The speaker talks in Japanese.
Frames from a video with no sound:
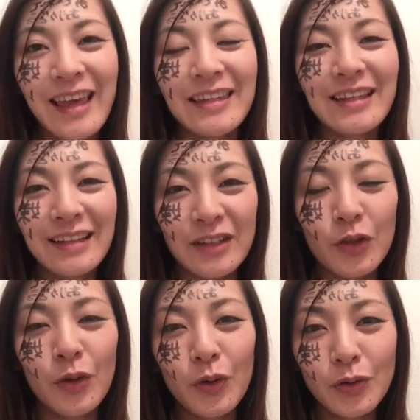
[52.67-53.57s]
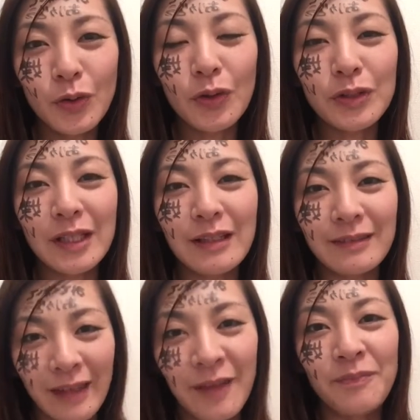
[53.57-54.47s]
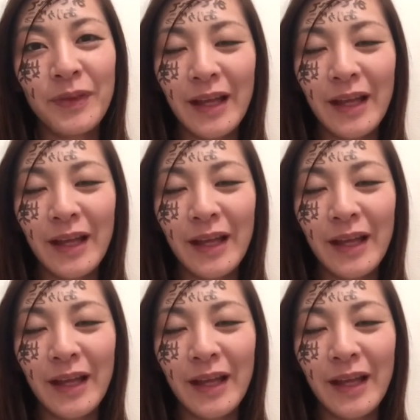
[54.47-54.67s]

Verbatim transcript: 北参道放送局でですね、